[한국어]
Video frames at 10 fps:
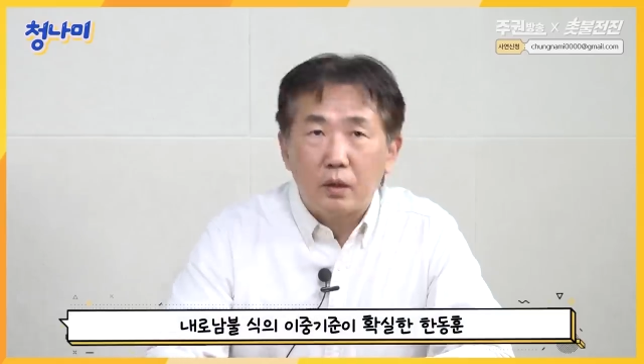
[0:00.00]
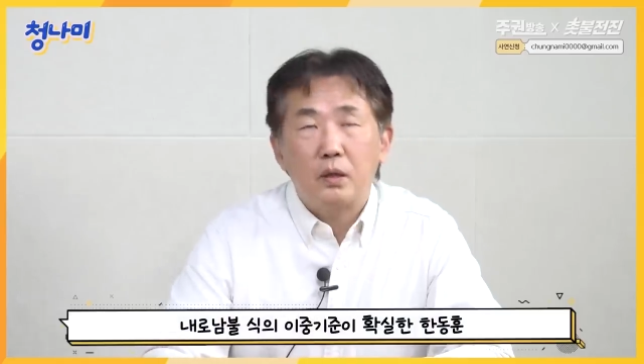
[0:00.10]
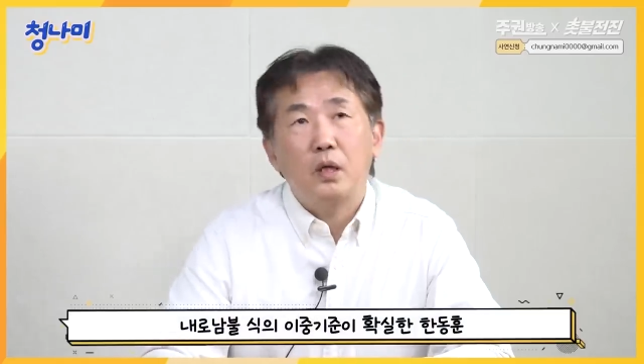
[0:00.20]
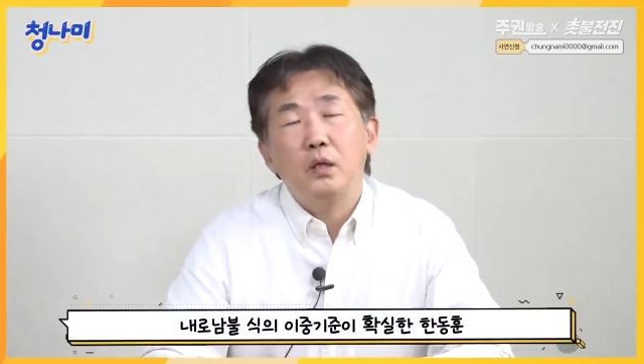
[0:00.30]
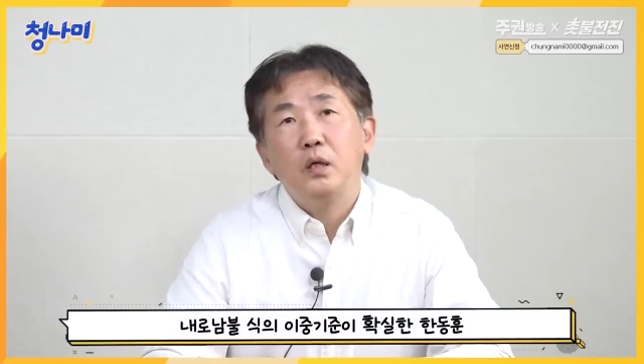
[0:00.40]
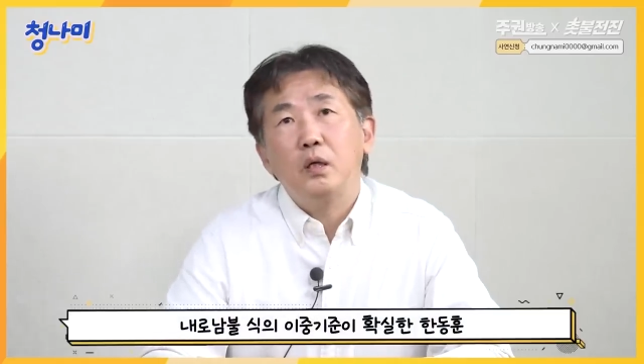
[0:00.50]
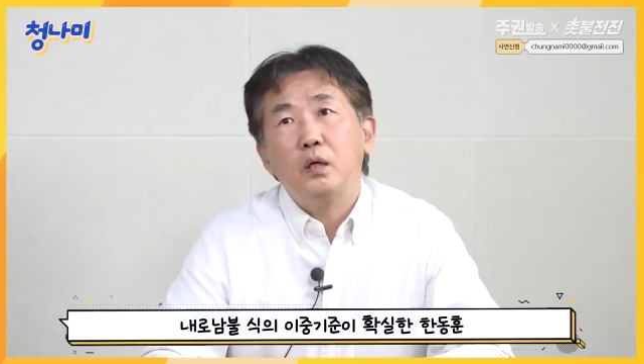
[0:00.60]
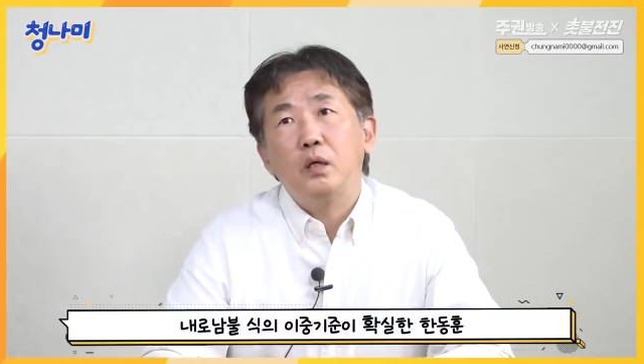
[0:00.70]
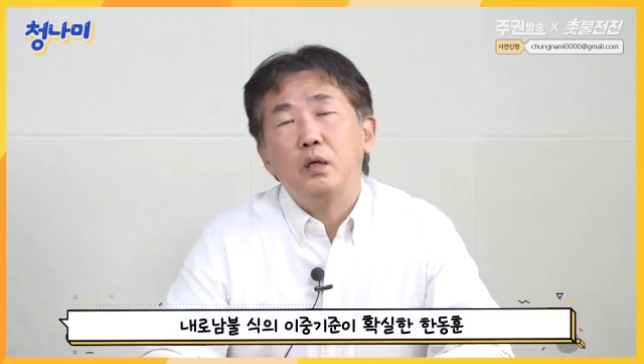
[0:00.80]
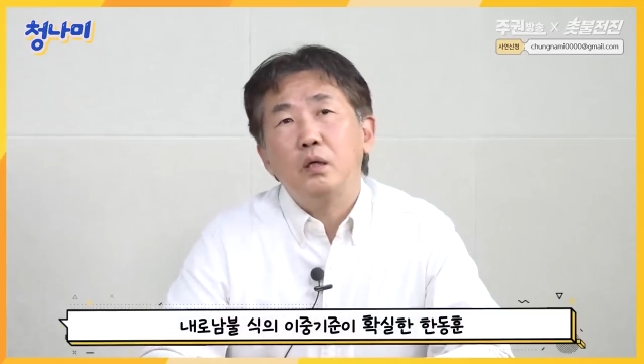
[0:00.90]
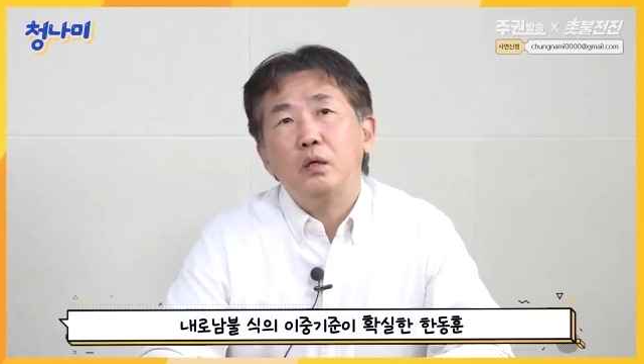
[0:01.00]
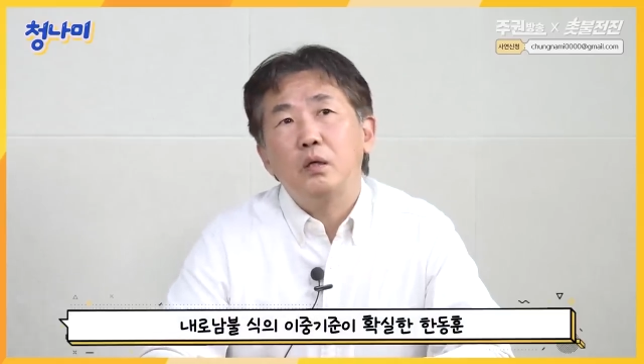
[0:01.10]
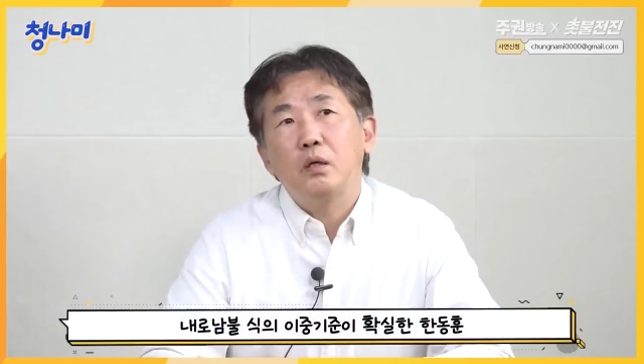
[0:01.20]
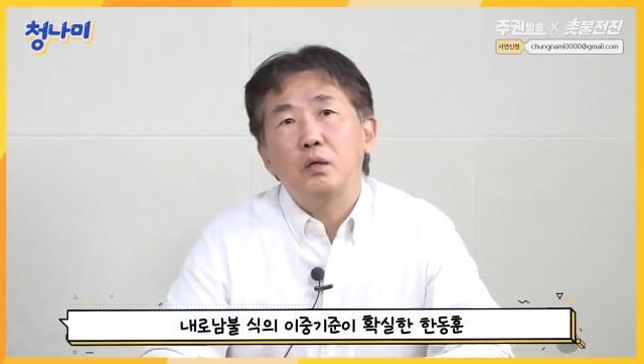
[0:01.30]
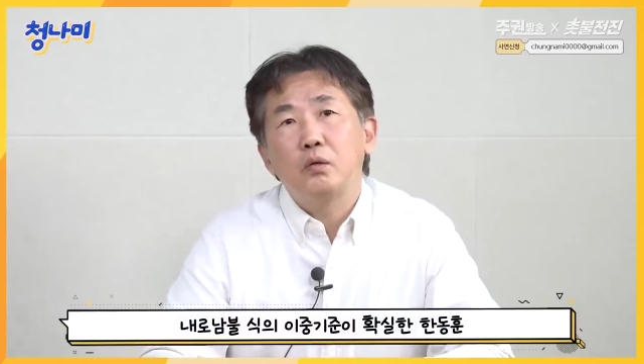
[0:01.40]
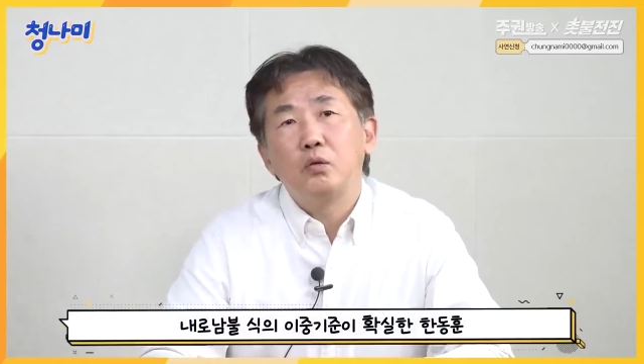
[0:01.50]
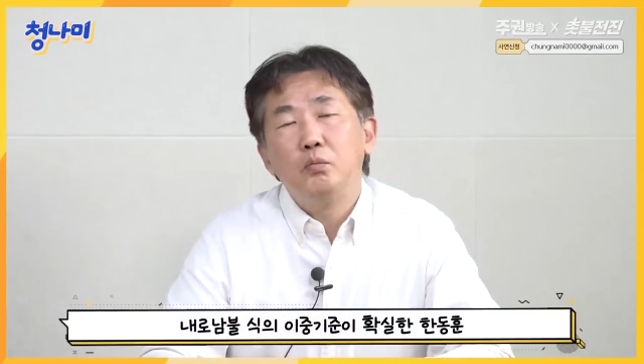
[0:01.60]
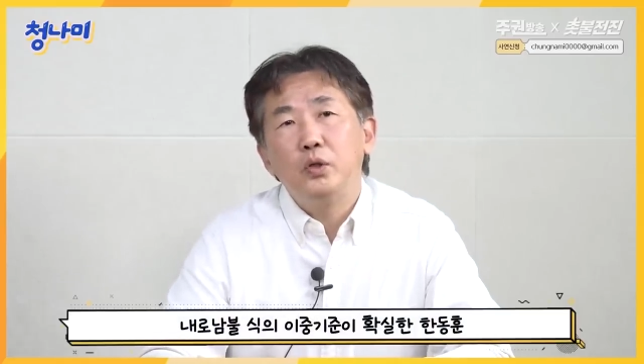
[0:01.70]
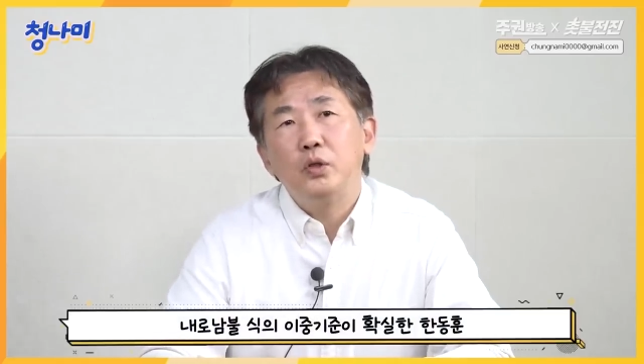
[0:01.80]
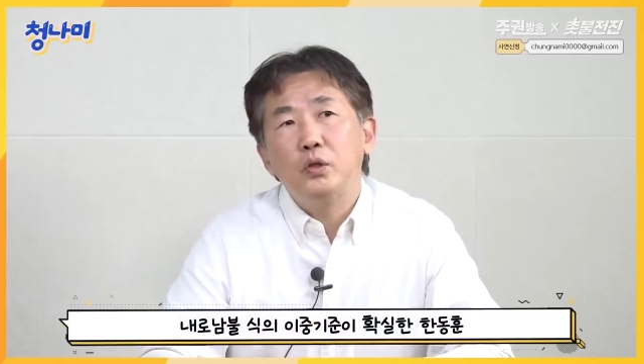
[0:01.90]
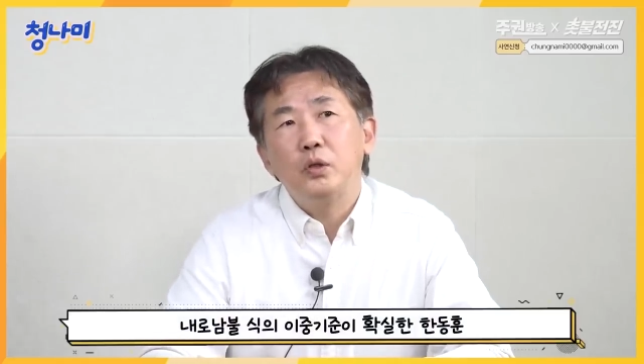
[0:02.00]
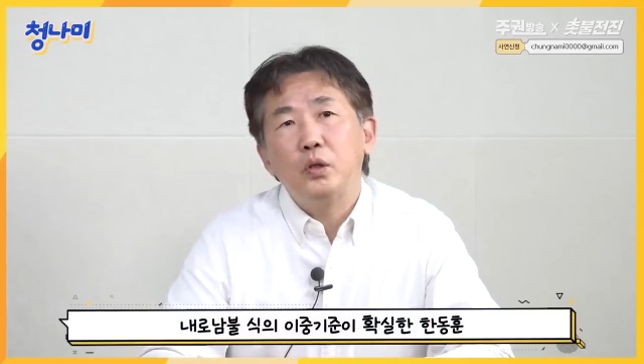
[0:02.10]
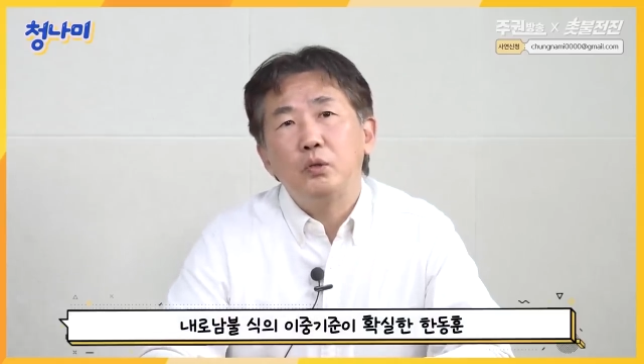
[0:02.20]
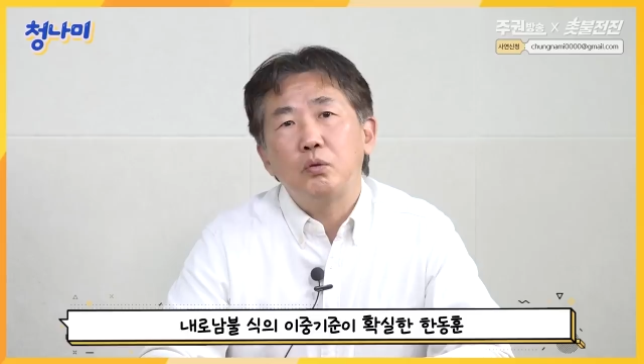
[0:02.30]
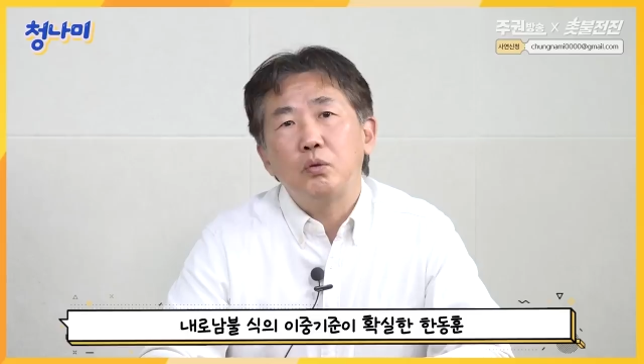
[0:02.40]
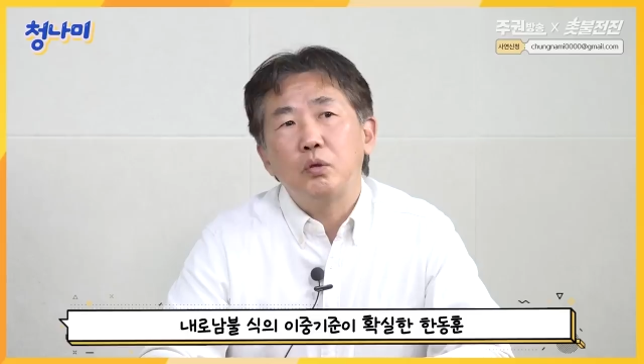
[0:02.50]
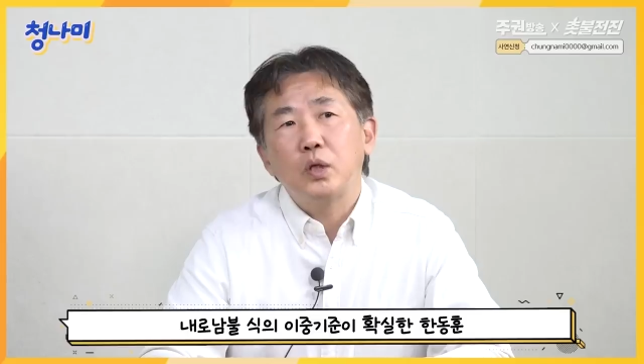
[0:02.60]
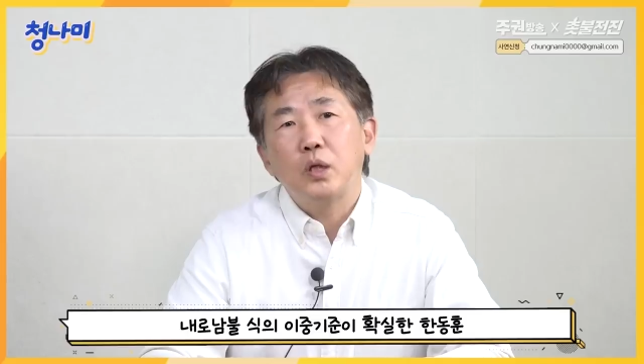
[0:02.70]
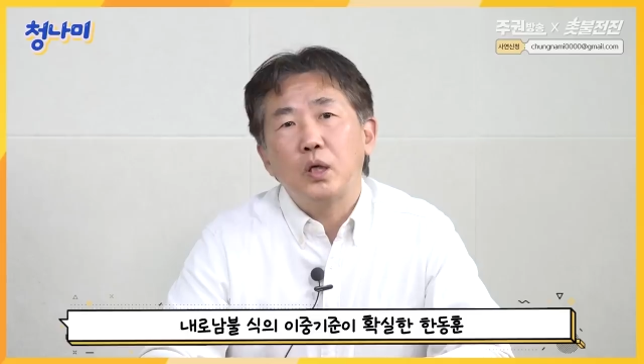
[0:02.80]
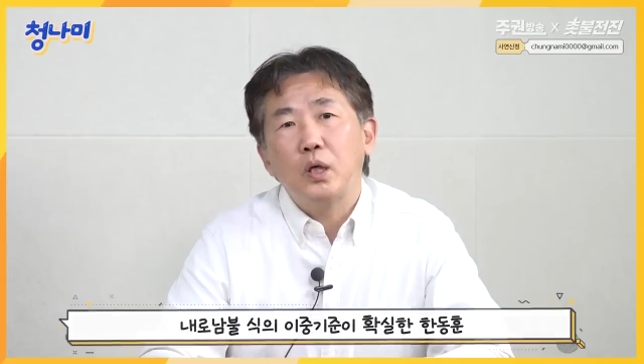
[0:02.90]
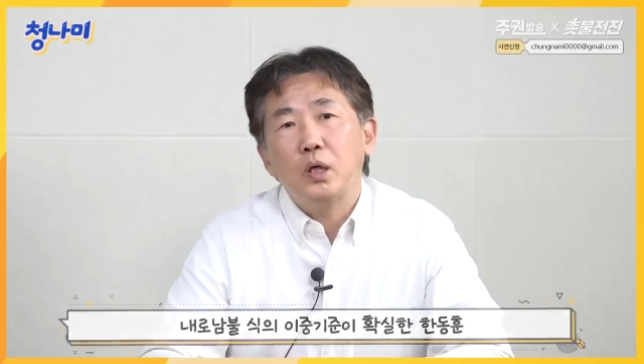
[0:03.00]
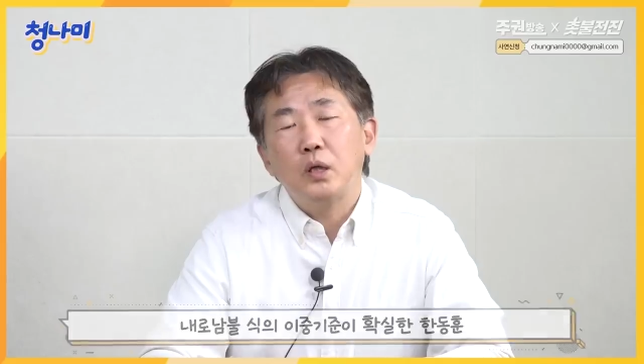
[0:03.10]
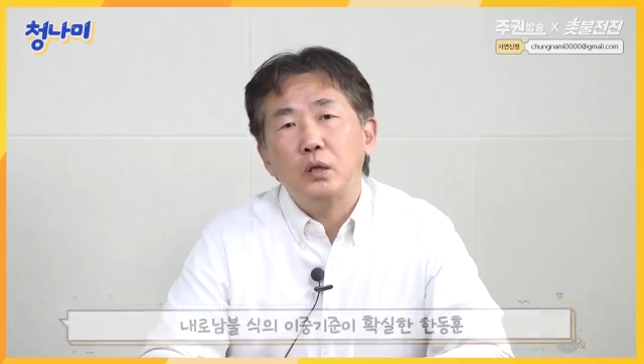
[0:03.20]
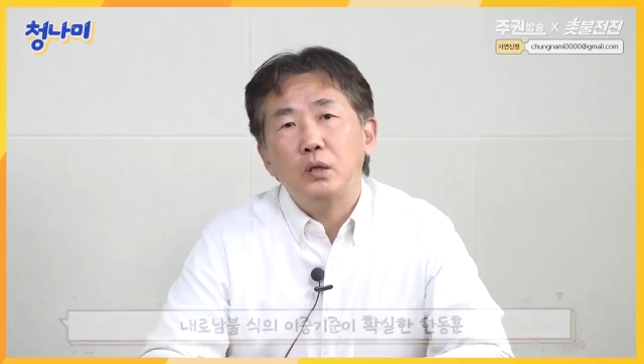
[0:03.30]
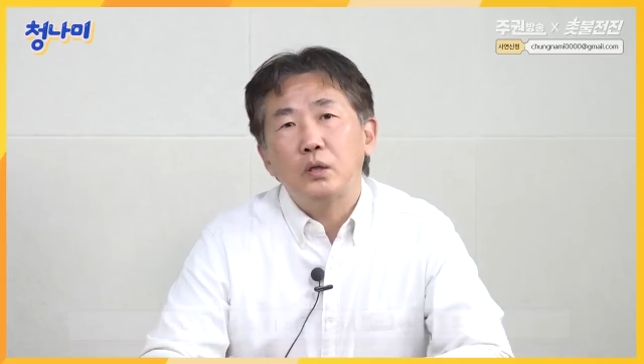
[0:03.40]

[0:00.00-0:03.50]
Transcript: 옛날에 노무현 전 대통령에 대한